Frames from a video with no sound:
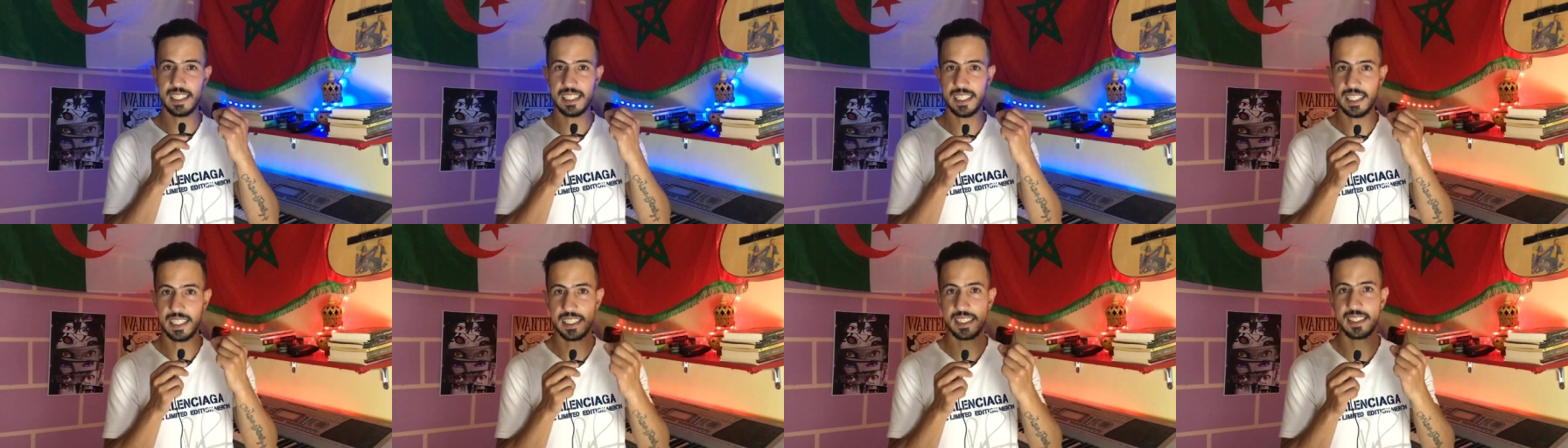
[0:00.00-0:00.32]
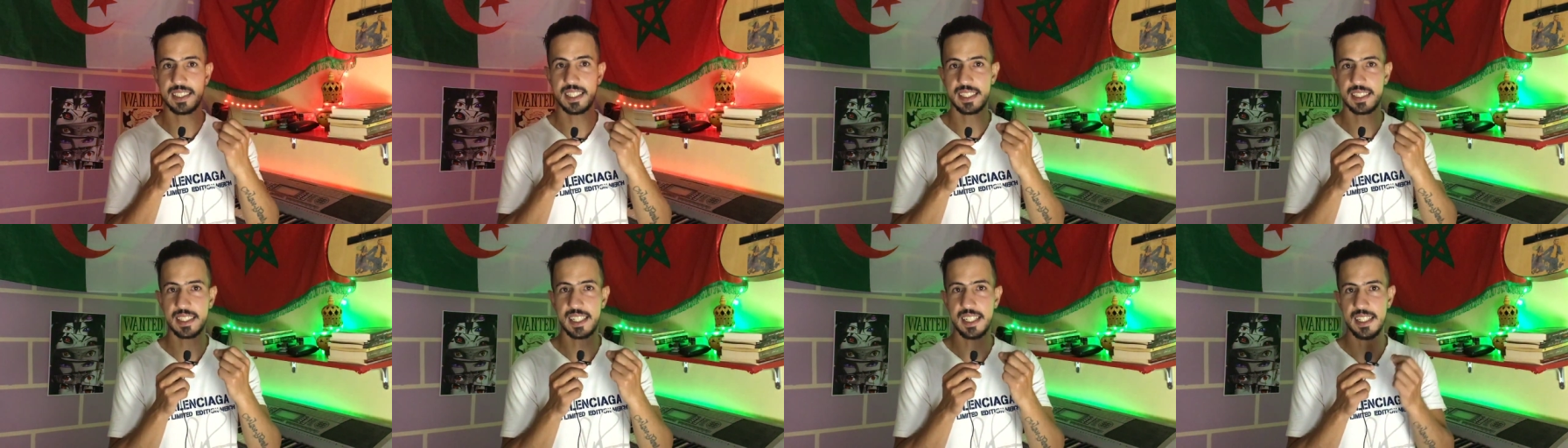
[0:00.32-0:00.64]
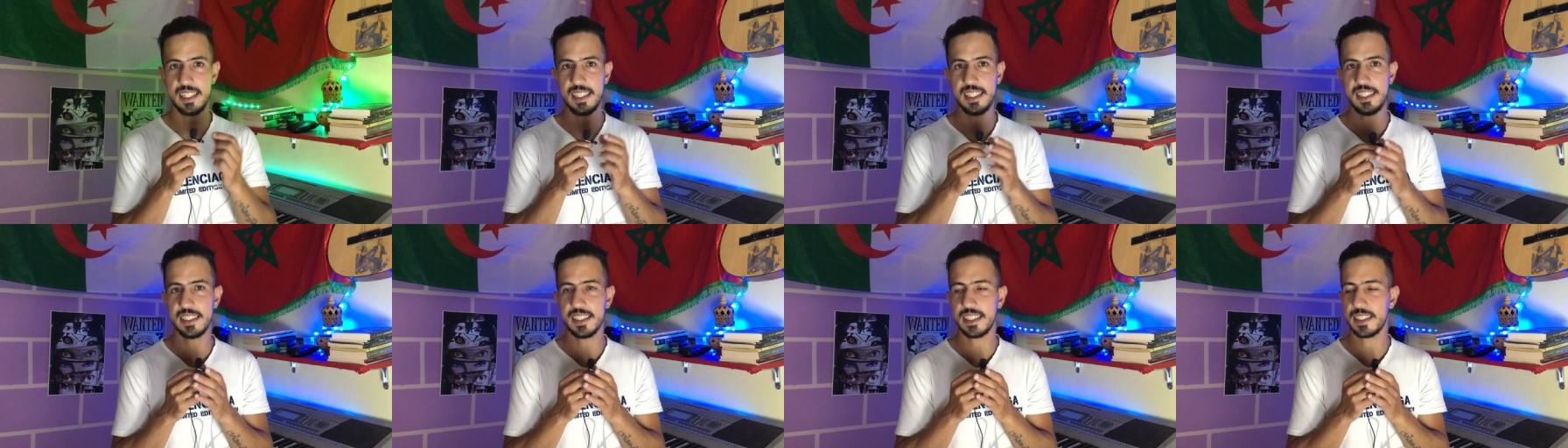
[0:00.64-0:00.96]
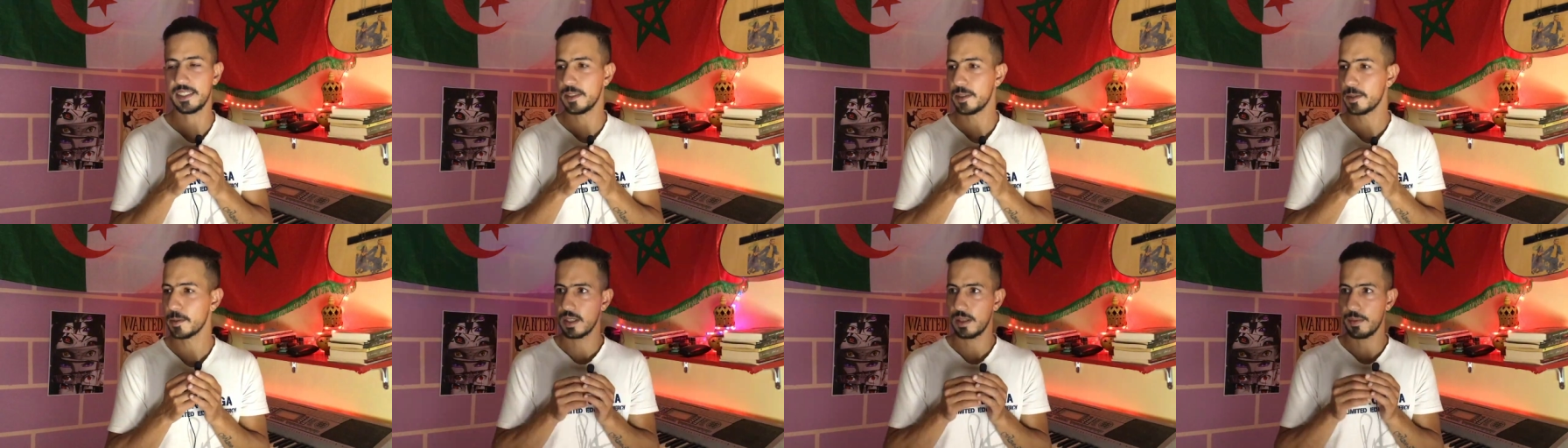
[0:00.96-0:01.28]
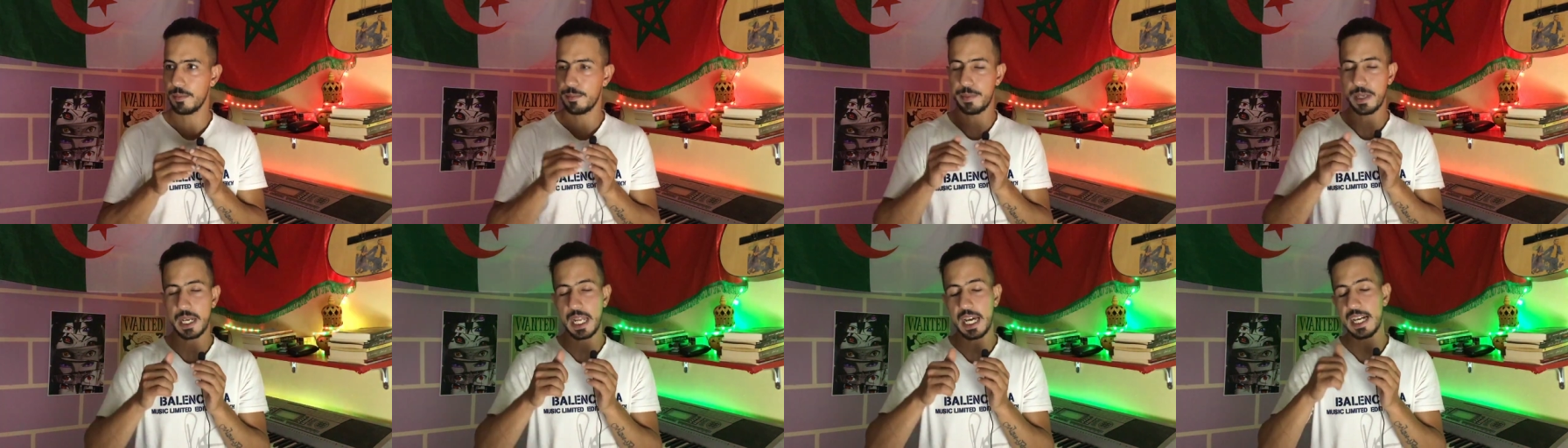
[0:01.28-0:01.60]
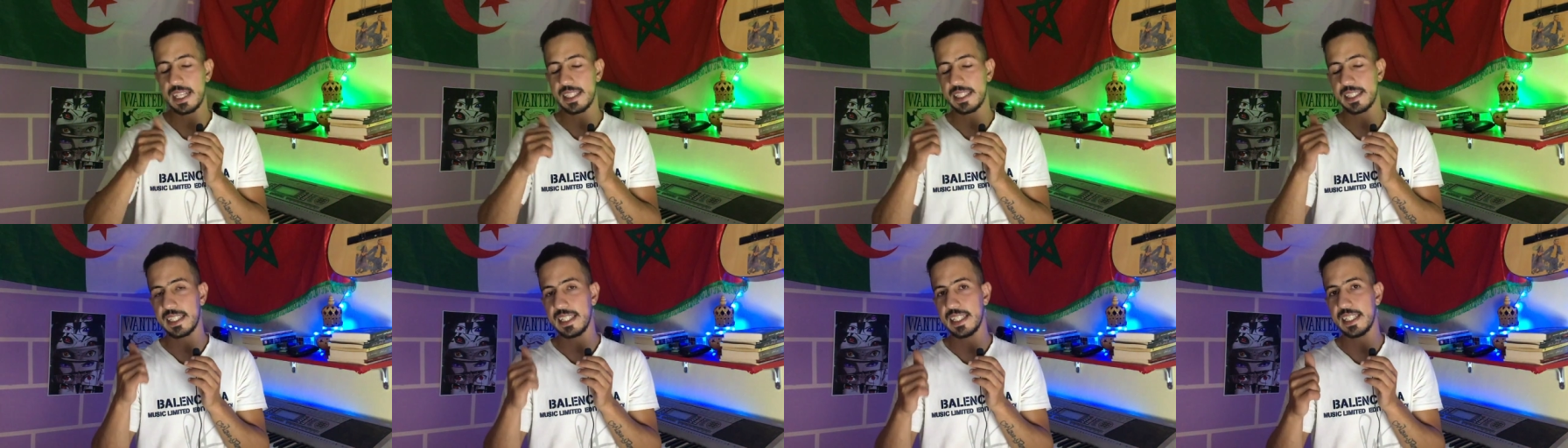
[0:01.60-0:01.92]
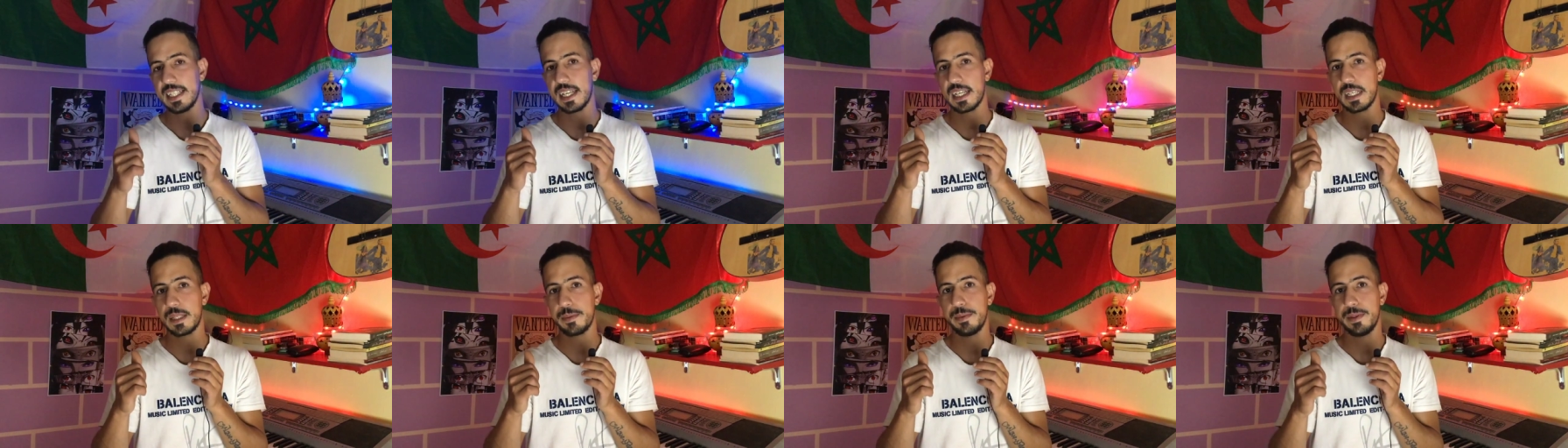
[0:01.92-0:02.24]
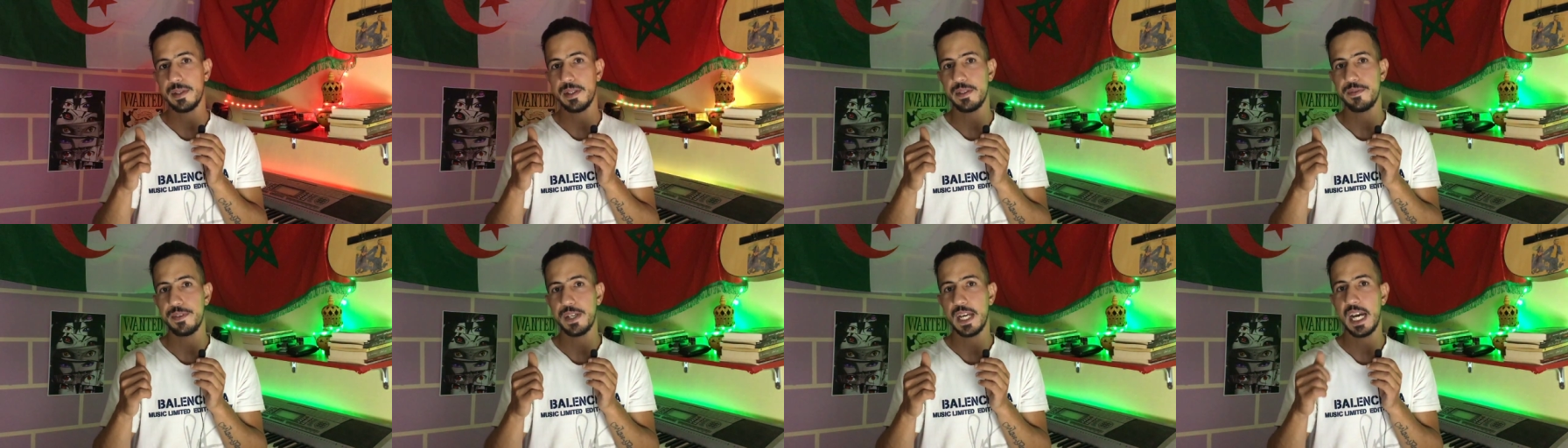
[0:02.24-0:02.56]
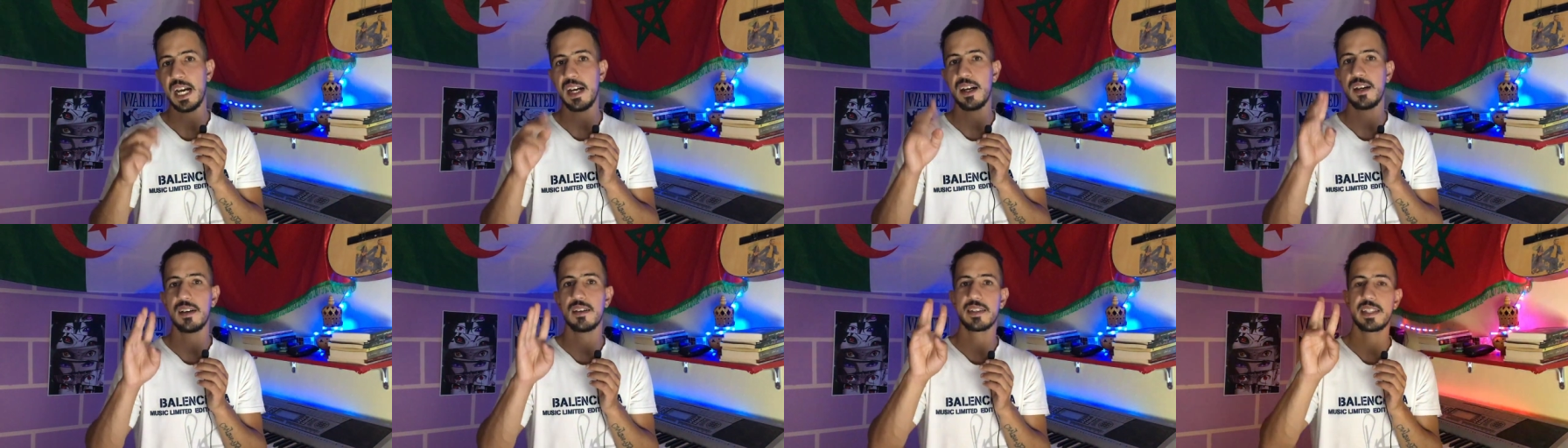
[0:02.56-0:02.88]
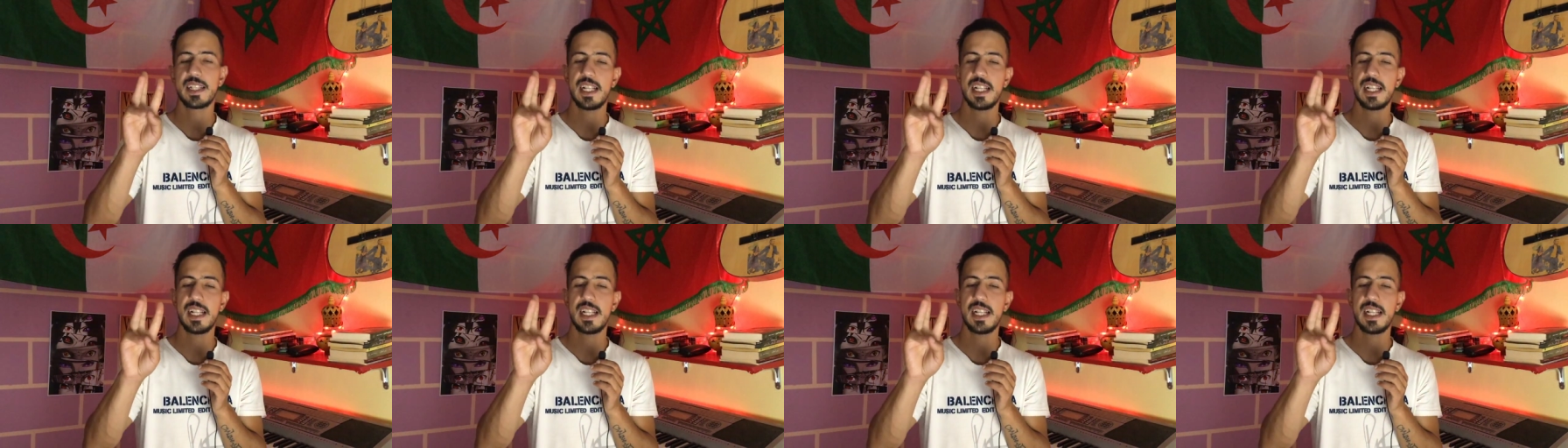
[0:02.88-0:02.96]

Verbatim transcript: عساس علينا بلا هذيك اللي راكبين فيها